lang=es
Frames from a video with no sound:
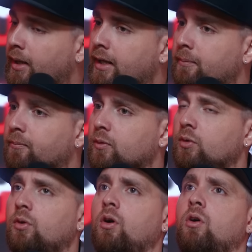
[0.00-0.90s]
País,
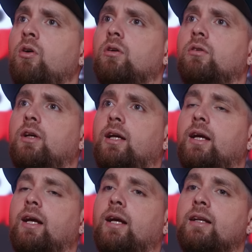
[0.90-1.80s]
no,
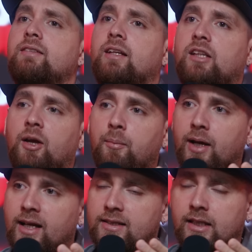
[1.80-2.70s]
que el
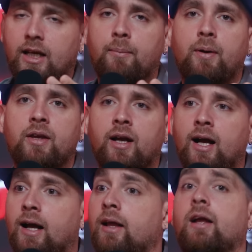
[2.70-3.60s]
sistema es así, que para
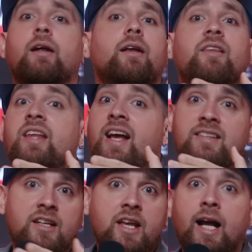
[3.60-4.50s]
llegar ni
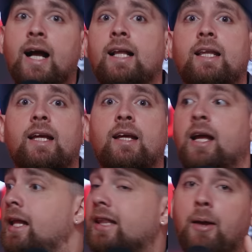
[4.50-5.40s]
así llegaste.
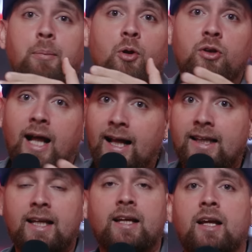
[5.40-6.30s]
Te
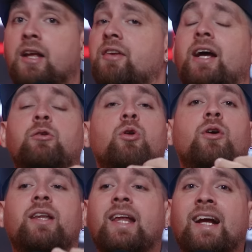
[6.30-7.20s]
explotaste. Ya tú lo
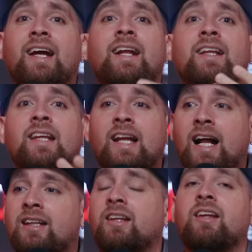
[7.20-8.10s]
que tienes que es
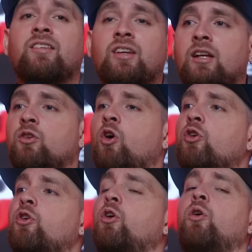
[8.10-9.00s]
retirarte, decir, no,
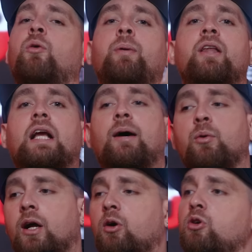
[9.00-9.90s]
yo predicaba
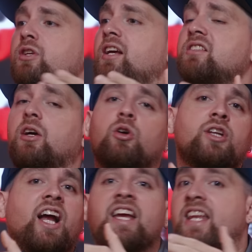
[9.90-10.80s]
una cosa, hice
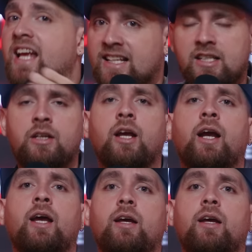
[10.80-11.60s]
otra y ni así llegué.